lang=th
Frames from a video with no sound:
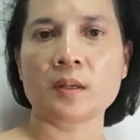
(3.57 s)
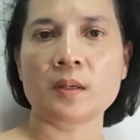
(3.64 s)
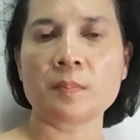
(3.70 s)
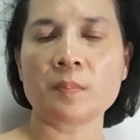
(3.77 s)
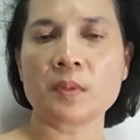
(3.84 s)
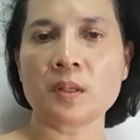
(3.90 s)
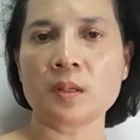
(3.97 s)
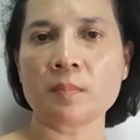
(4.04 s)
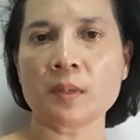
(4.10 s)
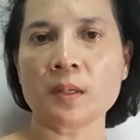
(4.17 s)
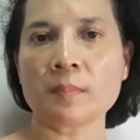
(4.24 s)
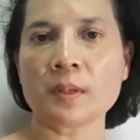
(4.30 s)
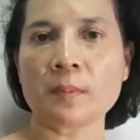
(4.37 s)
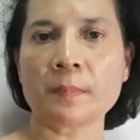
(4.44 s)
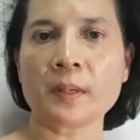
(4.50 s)
คลิปนี้มา
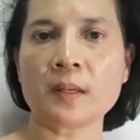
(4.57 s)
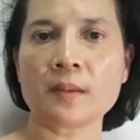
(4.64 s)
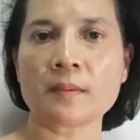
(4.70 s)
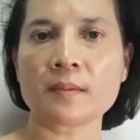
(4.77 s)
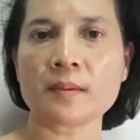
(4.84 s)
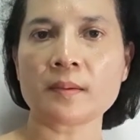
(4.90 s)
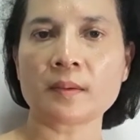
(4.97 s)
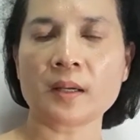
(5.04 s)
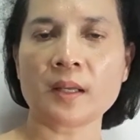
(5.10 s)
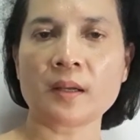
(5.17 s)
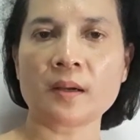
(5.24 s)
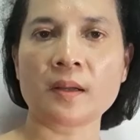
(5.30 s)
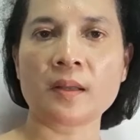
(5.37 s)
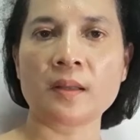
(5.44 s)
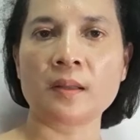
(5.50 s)
แบ่งปันเรื่องไข่
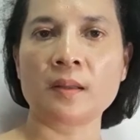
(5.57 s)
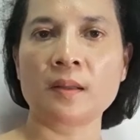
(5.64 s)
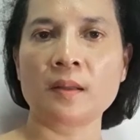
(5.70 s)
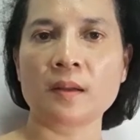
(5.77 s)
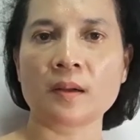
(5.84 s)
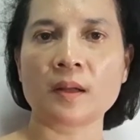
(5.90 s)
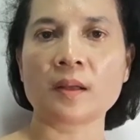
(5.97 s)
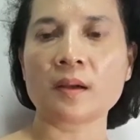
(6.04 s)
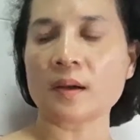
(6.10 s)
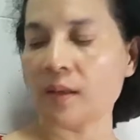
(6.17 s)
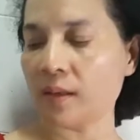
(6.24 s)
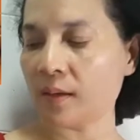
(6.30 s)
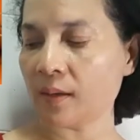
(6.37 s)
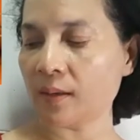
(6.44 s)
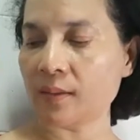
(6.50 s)
ไข่ไข่ไข่
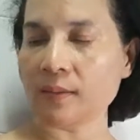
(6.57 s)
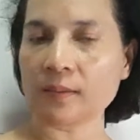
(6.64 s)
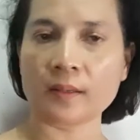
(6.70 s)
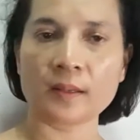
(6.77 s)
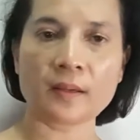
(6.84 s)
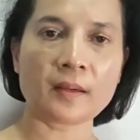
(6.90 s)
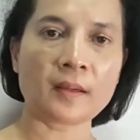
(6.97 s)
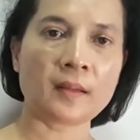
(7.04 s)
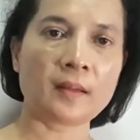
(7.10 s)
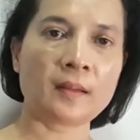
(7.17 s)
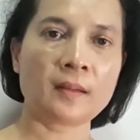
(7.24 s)
กันไข่ไข่